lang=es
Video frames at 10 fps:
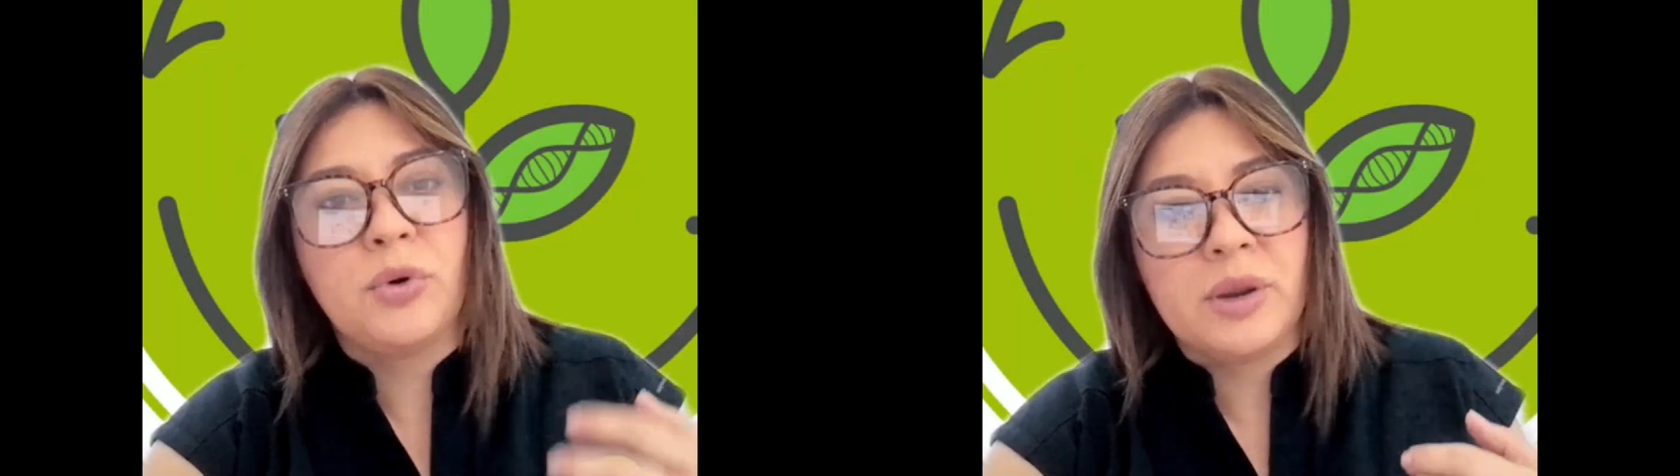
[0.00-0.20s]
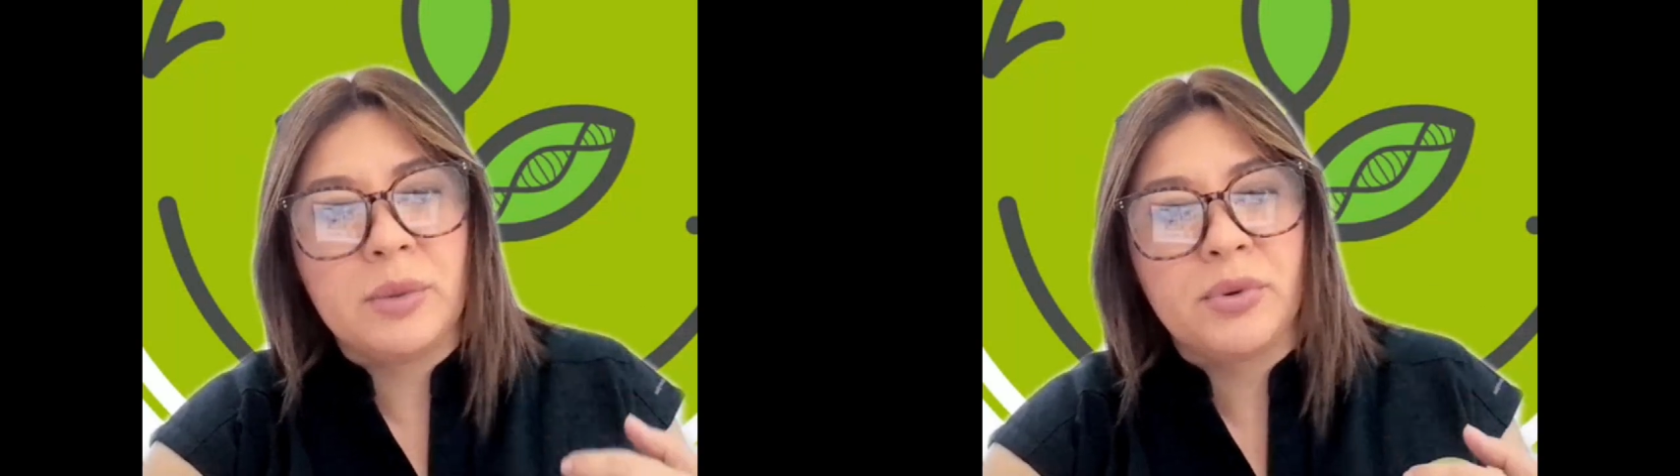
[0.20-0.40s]

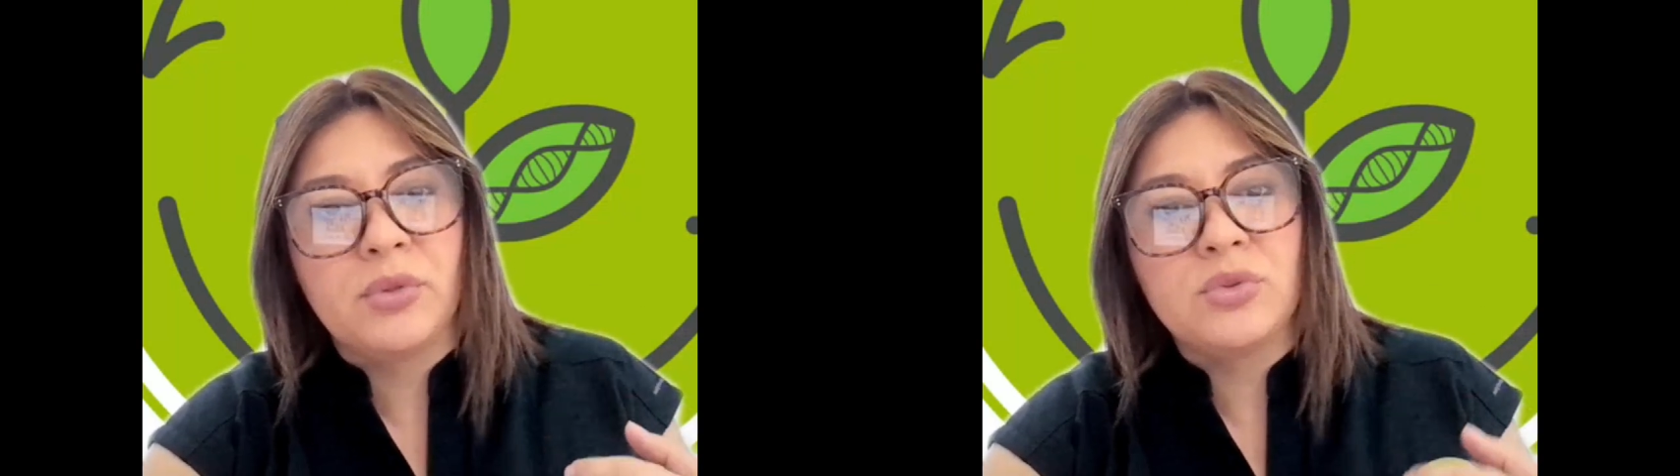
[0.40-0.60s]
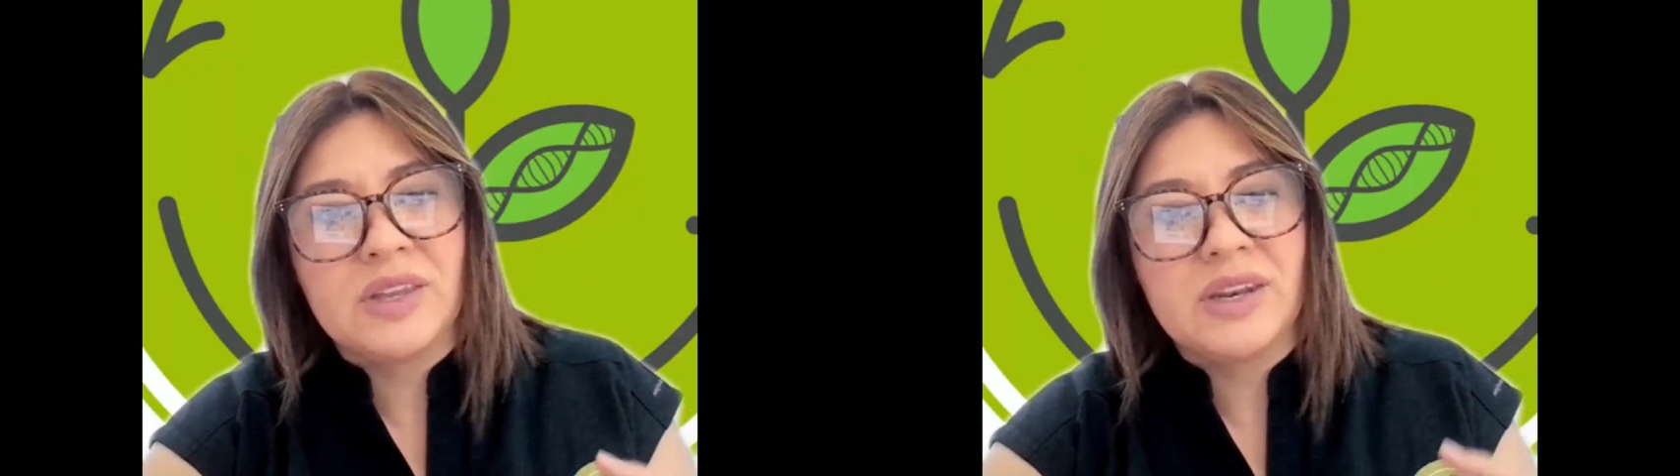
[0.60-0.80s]
poder
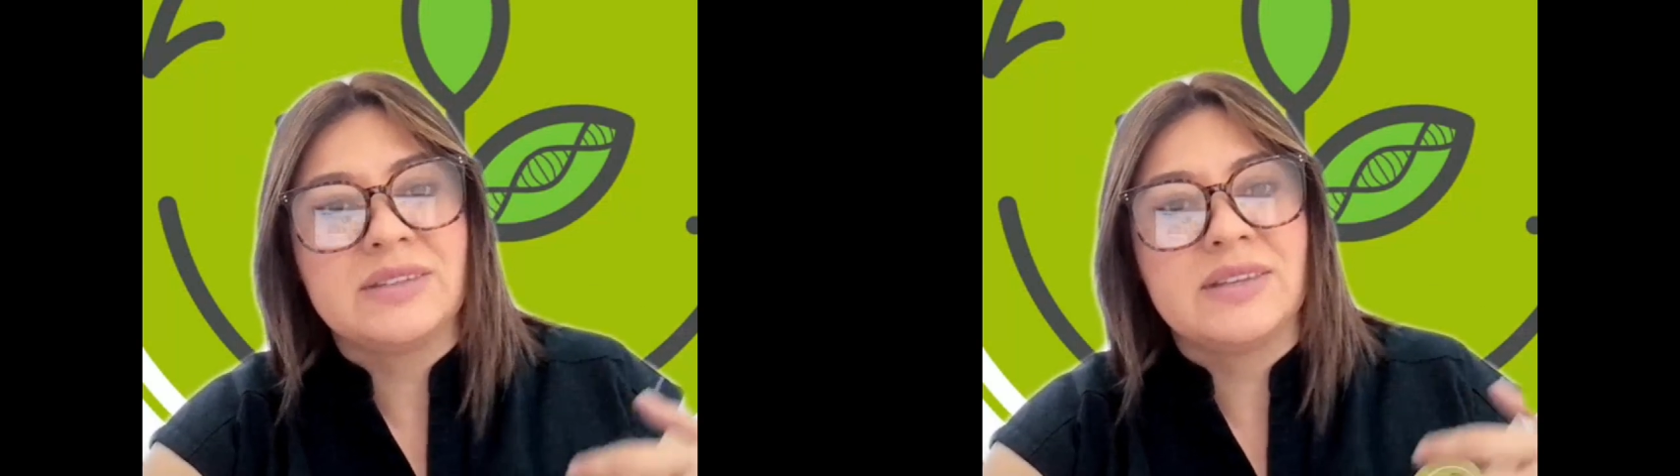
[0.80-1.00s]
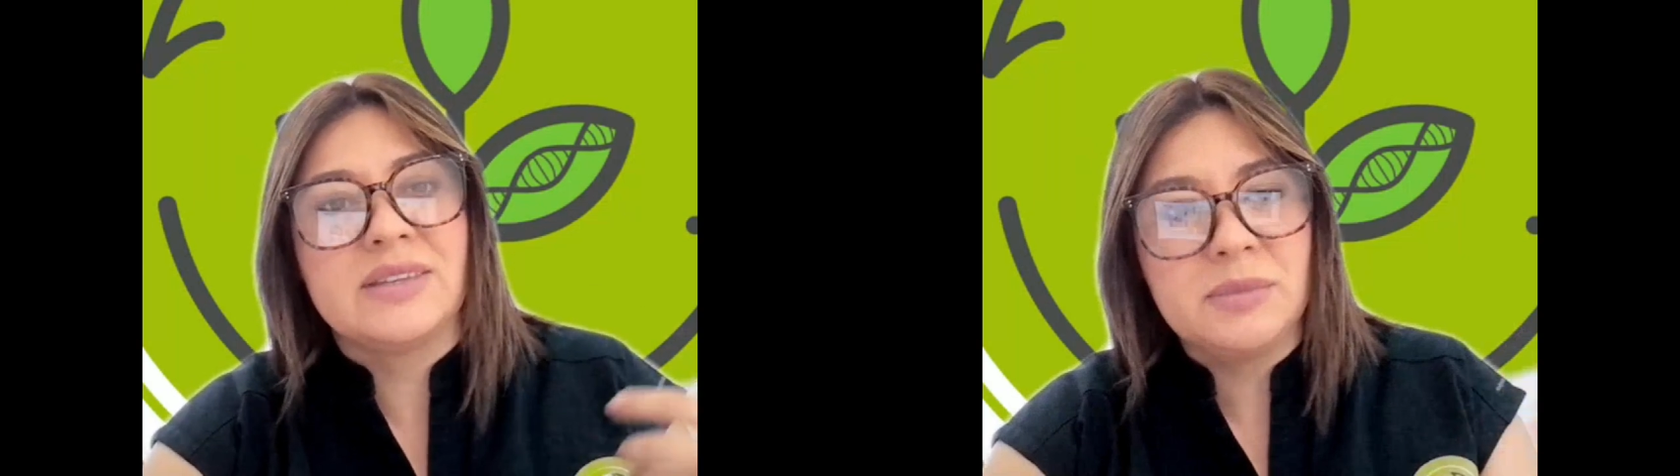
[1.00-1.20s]
producir
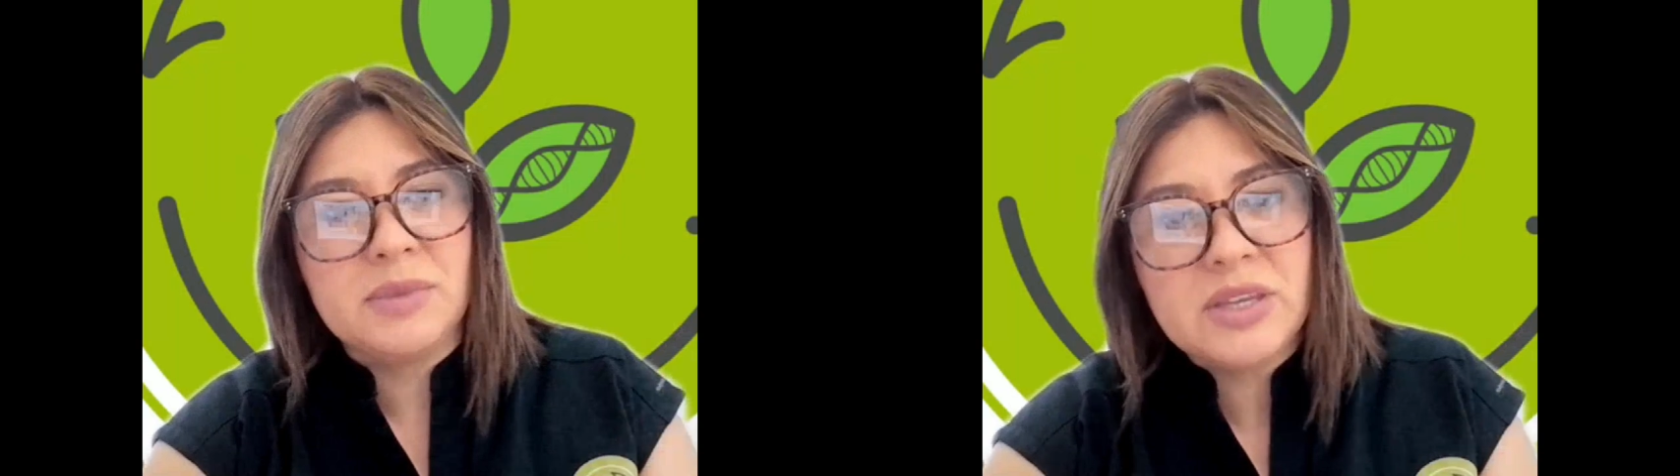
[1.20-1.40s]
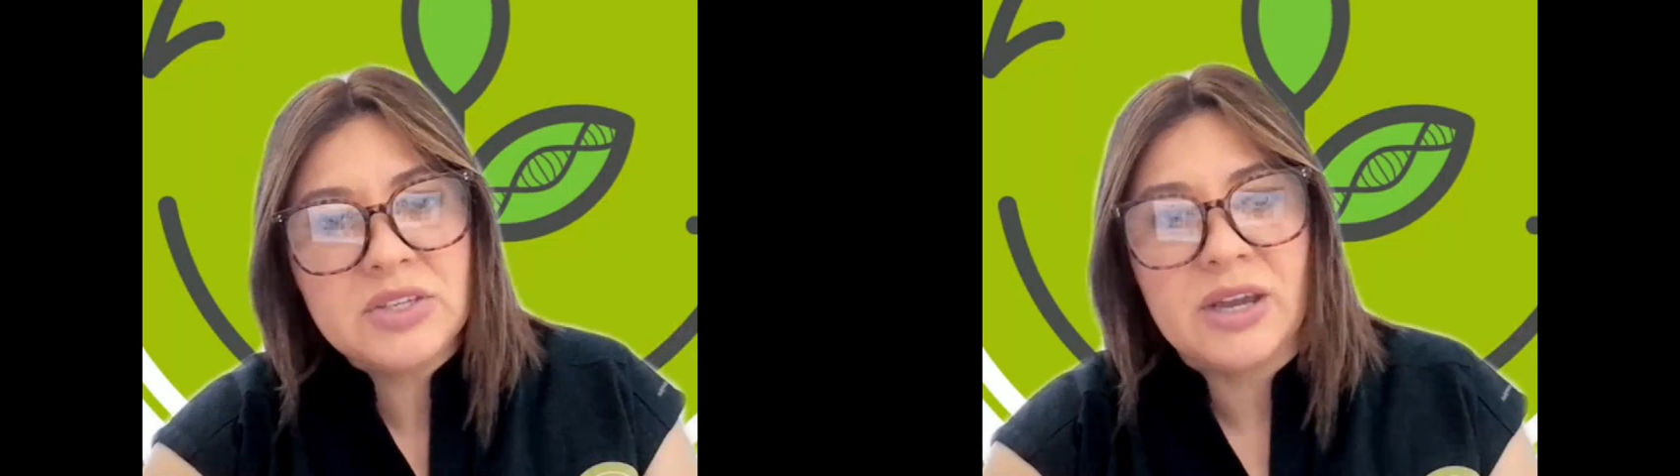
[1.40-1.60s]
esa
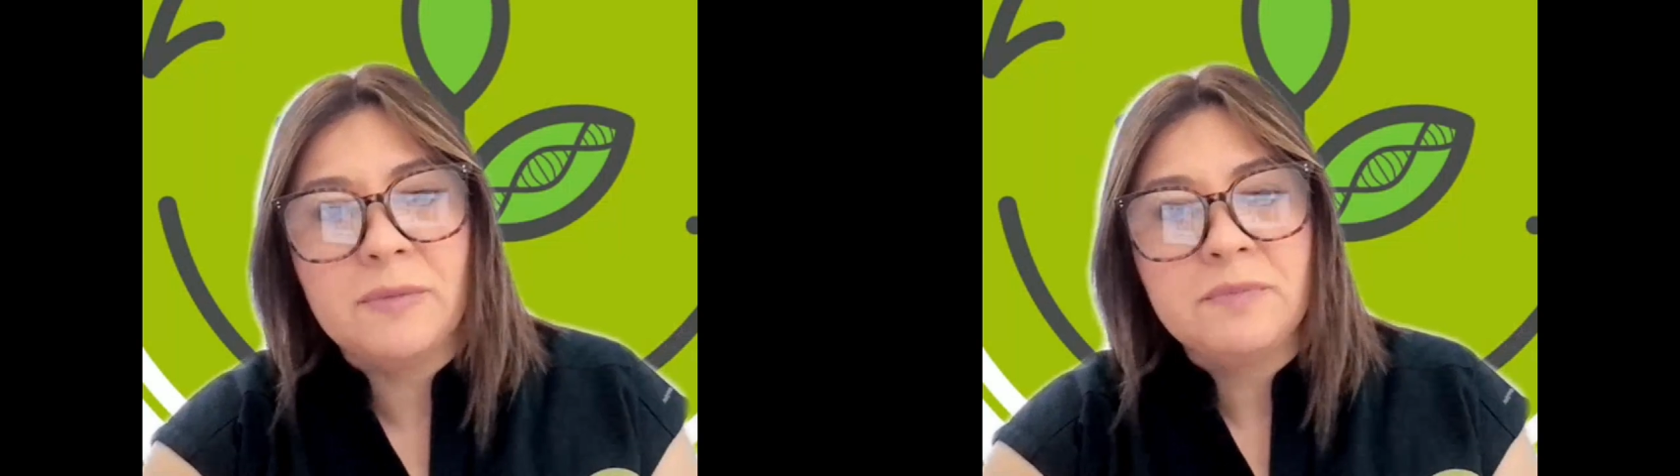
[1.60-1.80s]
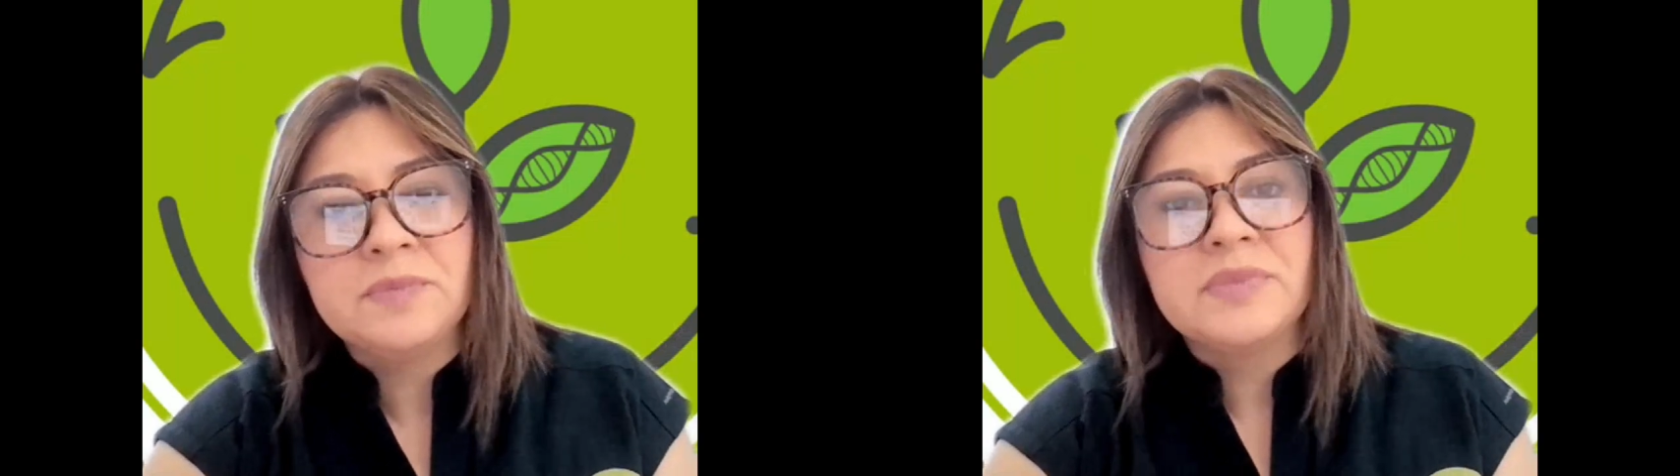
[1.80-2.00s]

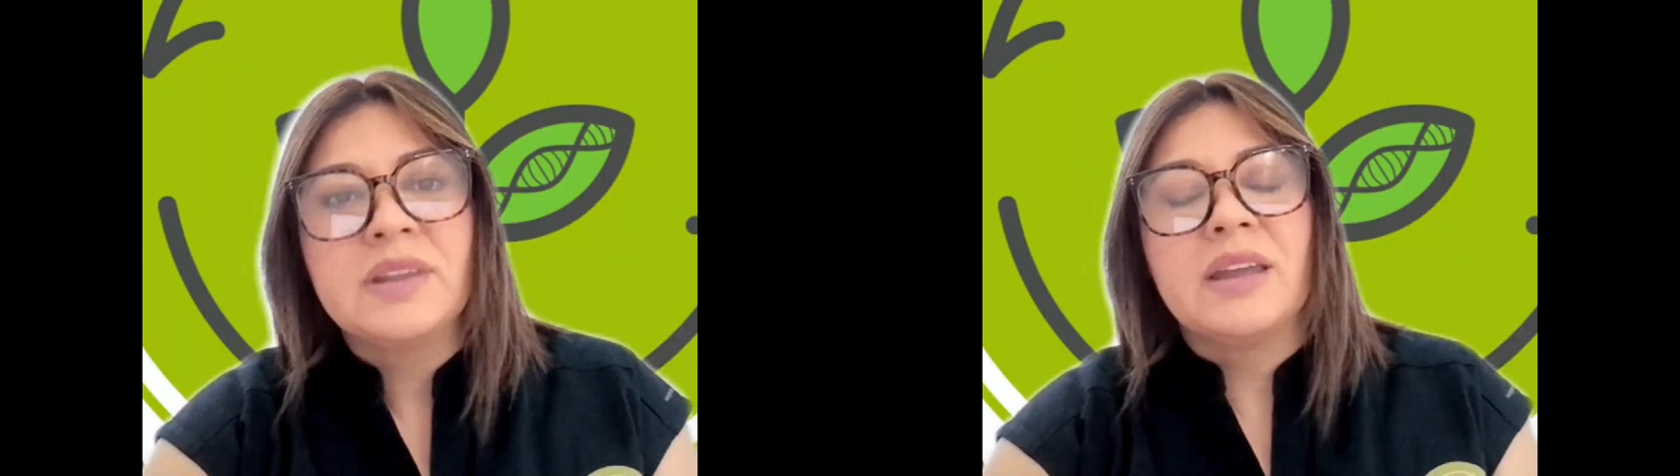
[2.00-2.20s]
semilla